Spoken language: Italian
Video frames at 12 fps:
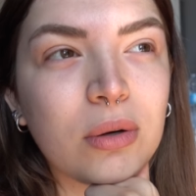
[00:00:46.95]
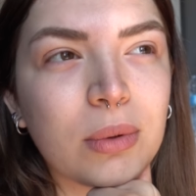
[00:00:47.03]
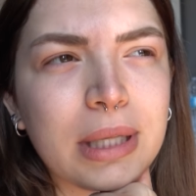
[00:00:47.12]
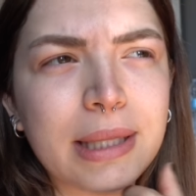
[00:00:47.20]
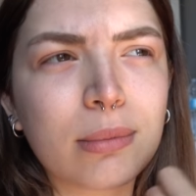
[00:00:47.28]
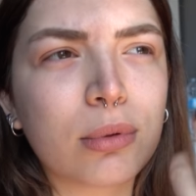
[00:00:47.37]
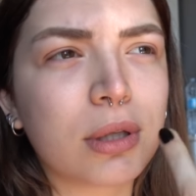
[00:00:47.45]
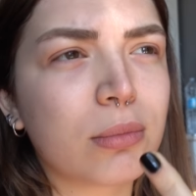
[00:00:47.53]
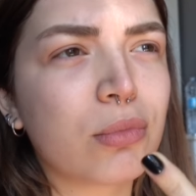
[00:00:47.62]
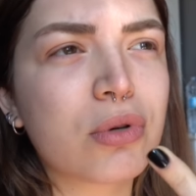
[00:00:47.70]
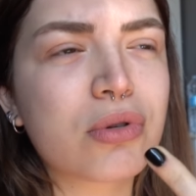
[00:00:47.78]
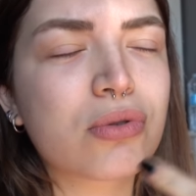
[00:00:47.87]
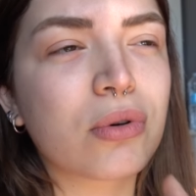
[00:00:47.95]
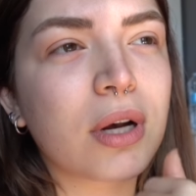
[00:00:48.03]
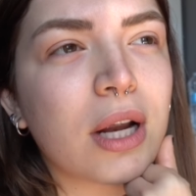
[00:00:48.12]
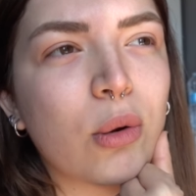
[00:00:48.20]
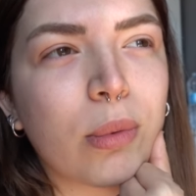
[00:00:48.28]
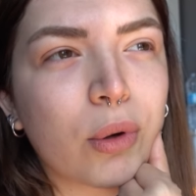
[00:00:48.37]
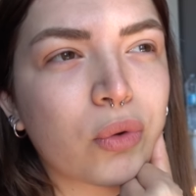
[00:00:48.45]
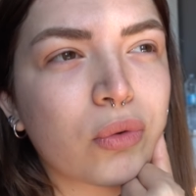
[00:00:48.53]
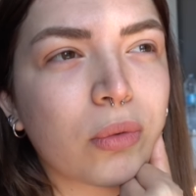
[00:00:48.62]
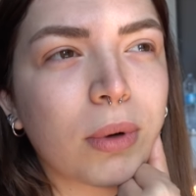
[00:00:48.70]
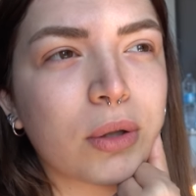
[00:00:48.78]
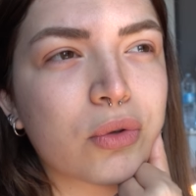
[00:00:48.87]
quel tipo di borsone lo
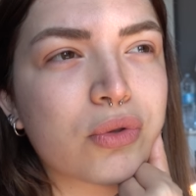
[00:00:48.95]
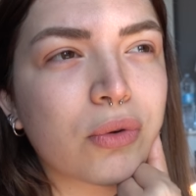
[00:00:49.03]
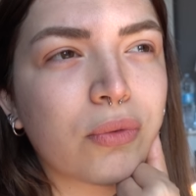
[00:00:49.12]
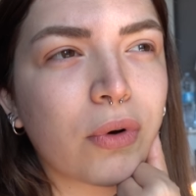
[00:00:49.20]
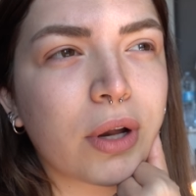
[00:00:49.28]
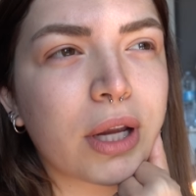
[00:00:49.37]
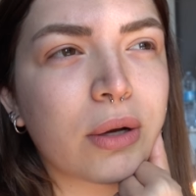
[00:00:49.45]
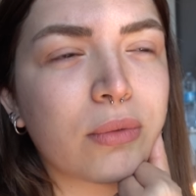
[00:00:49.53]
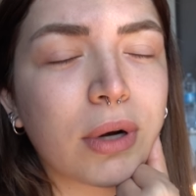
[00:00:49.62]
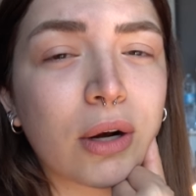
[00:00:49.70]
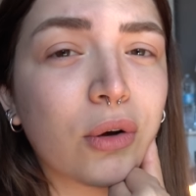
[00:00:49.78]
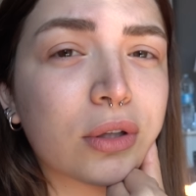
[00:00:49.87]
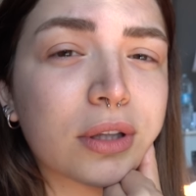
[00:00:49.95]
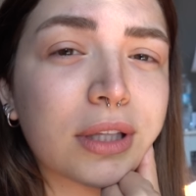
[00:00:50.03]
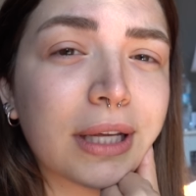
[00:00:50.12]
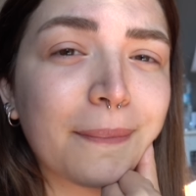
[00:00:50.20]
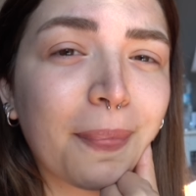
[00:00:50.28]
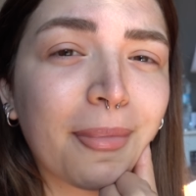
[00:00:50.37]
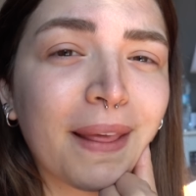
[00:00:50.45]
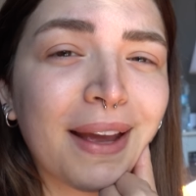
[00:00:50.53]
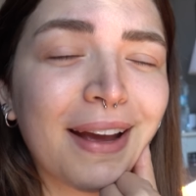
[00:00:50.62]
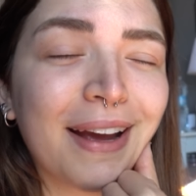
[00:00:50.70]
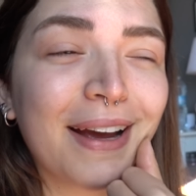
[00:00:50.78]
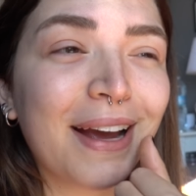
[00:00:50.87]
porto quando sto fuori una notte
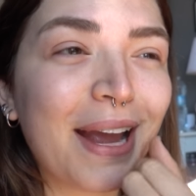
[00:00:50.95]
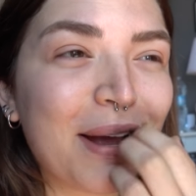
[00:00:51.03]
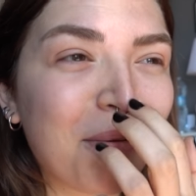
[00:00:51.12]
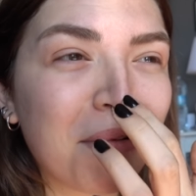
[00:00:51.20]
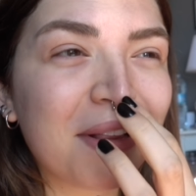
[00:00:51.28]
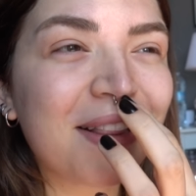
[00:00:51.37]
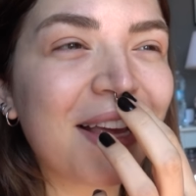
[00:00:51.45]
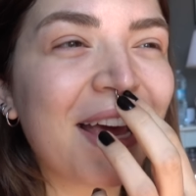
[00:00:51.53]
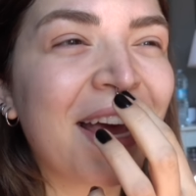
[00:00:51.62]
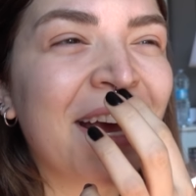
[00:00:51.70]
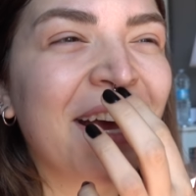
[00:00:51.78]
e quindi,